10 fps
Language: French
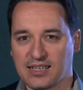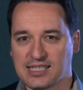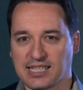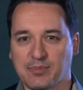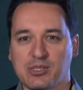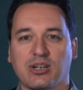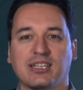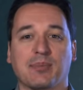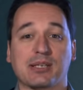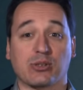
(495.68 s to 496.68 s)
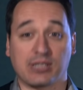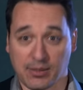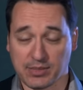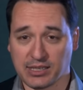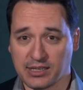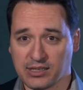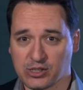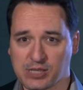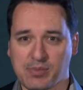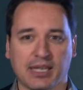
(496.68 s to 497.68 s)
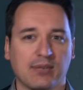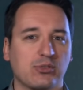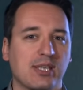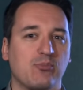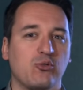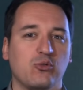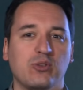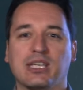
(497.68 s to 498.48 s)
Cet épisode est à présent terminé, j'espère qu'il vous a plu